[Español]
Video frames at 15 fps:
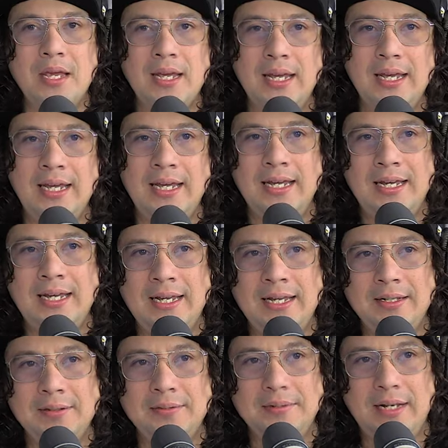
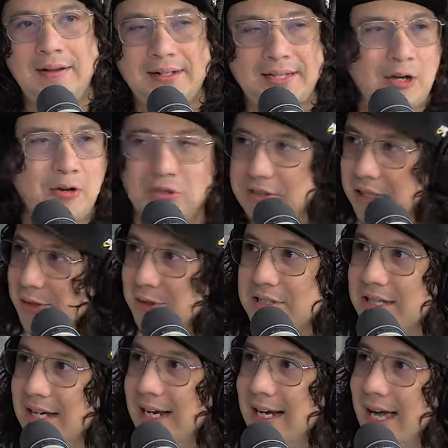eh, la verdad contento de
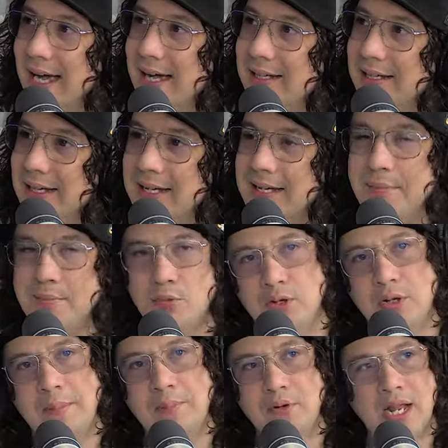estar acá, eh,
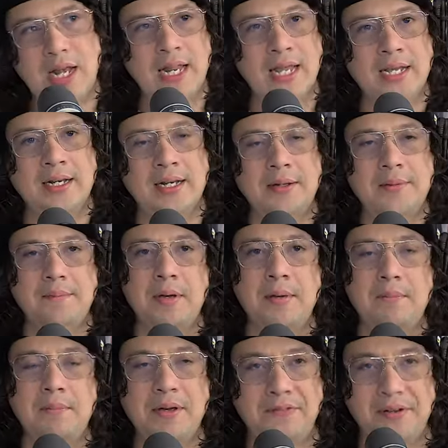muy, muy alegre,
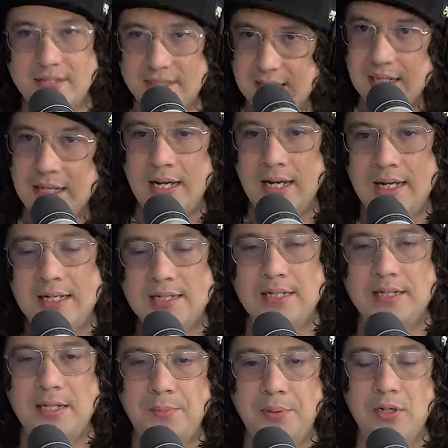me, fascina este
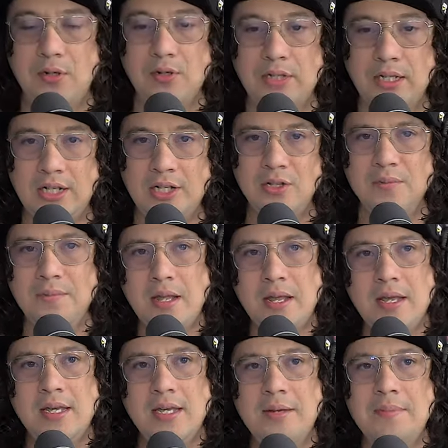tipo de contenido
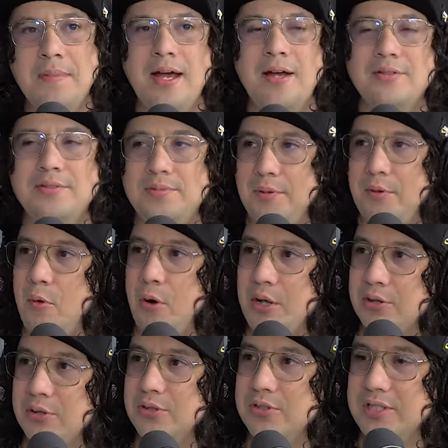y más
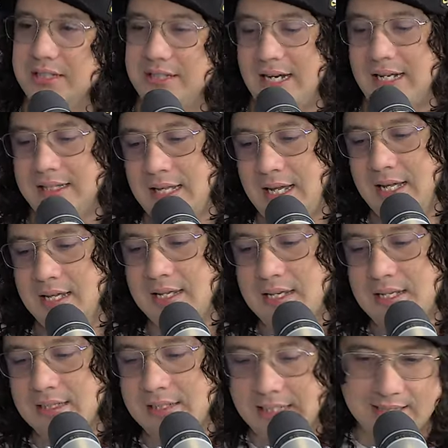cuando se trata
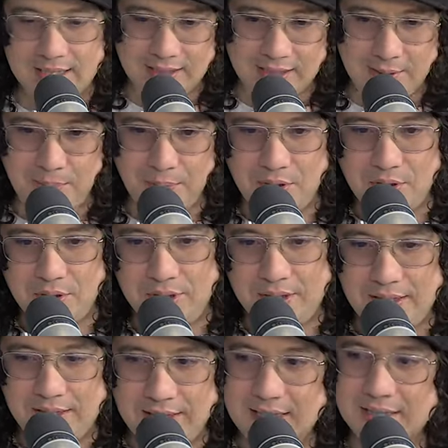de este, tipo,
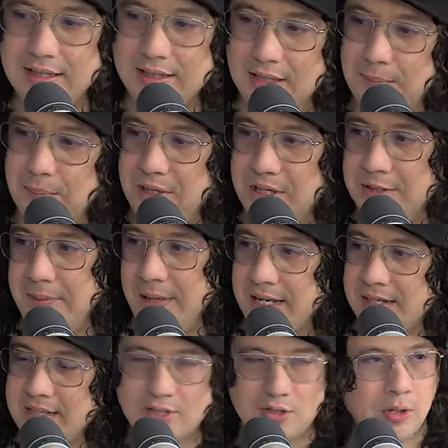de este tipo de
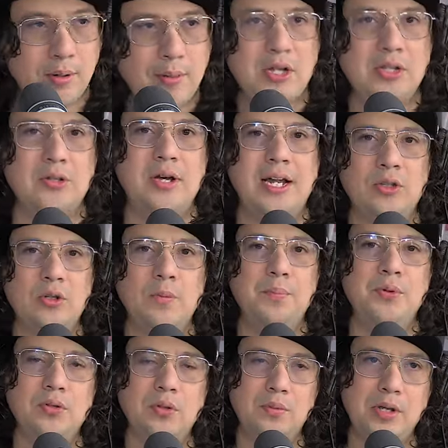experiencias. Hoy vamos a tocar dos
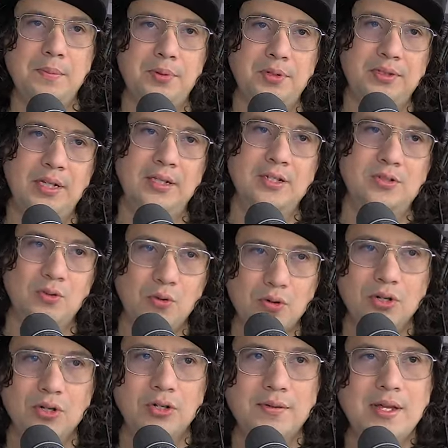puntos muy importantes.
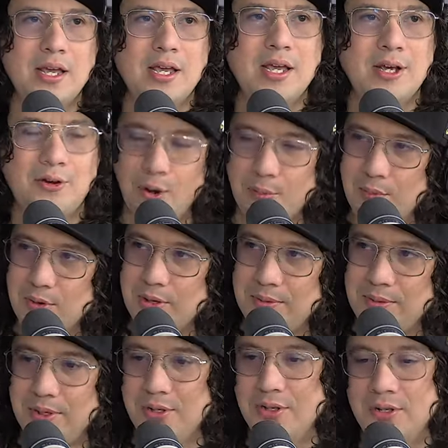Uno, cómo
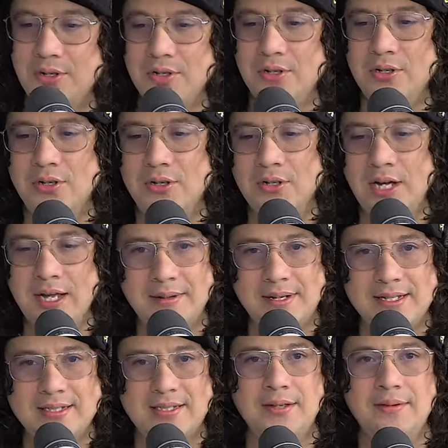vivió Ever
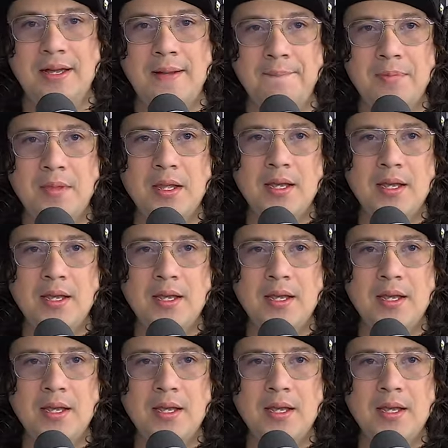Esteban